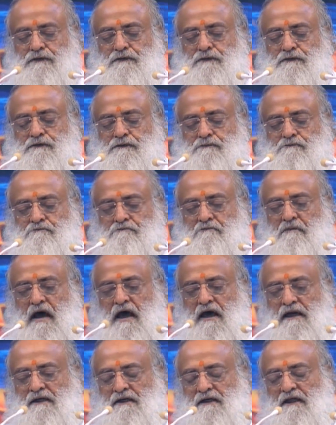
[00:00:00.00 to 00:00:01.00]
मान के
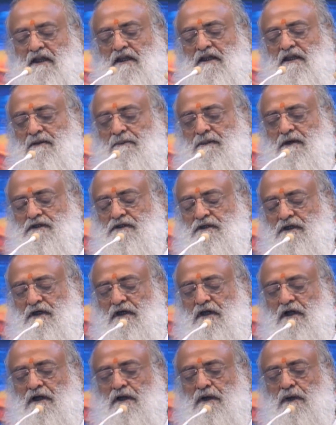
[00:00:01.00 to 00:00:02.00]
लिए भजन ना
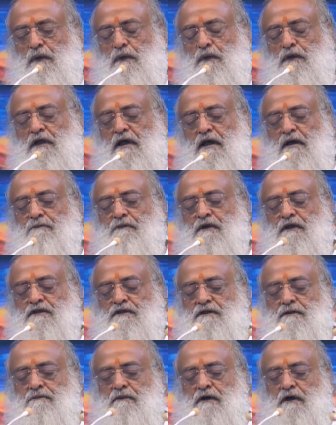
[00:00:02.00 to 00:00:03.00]
करो या भजन
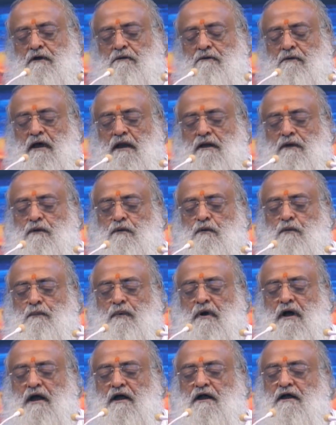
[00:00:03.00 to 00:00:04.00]
भगवान को
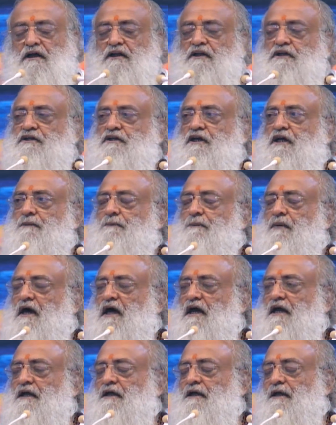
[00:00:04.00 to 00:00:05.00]
पाकर ये
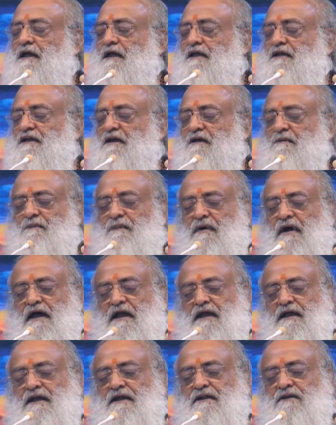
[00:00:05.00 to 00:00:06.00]
पाएंगे ये पाएंगे
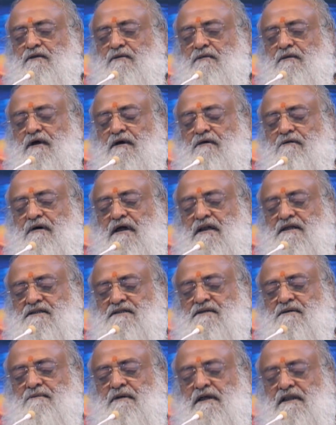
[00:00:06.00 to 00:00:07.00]
तो भगवान
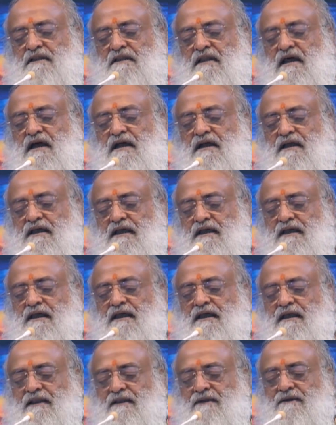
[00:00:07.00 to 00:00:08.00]
समझता कि ये तो
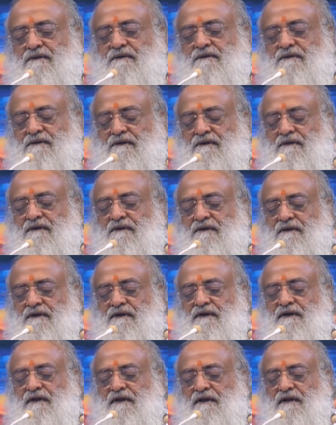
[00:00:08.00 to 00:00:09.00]

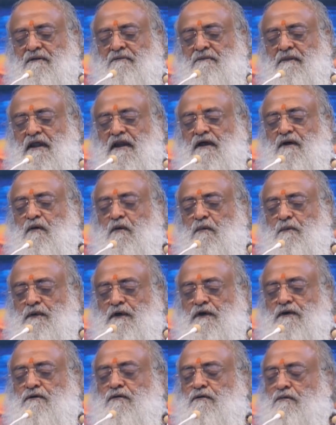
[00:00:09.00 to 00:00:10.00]
मेरे को पिट्ठू
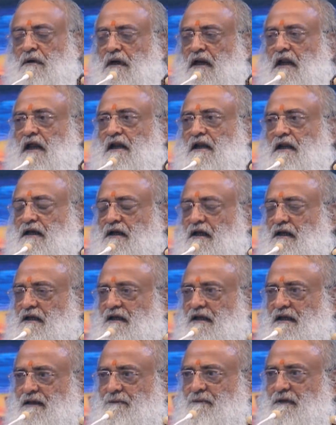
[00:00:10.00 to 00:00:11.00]
बनाने के लिए
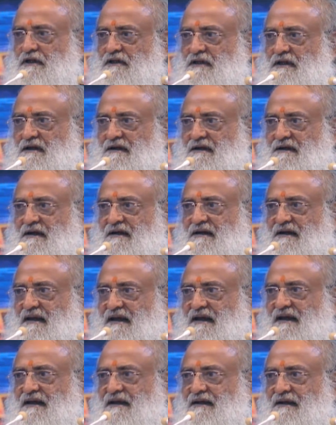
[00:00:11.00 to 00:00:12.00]
भजन कर रहे हैं
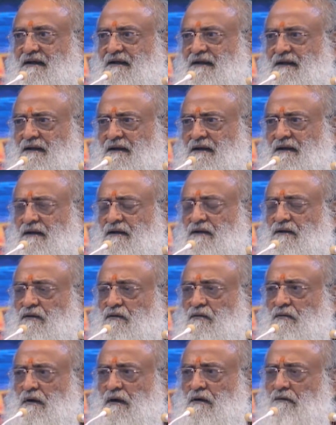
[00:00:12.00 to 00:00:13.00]
तो
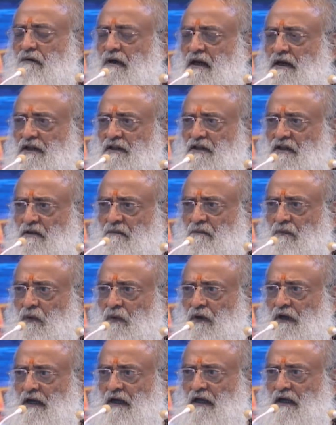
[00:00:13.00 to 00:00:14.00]
भगवान इतने भोले नहीं
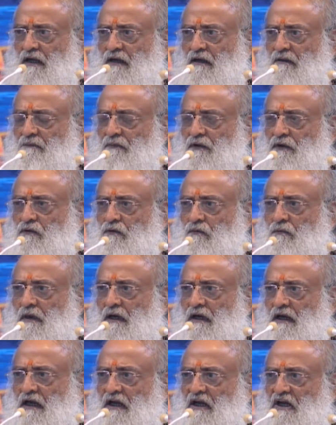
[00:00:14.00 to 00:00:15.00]
कि पिट्ठू बनने के
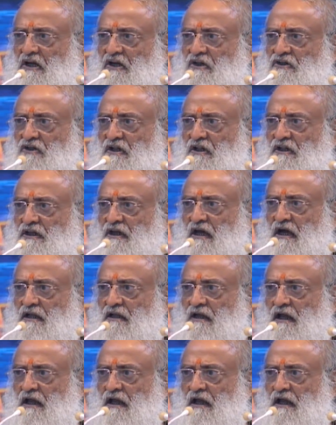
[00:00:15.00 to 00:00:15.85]
लिए जल्दी आ जाएंगे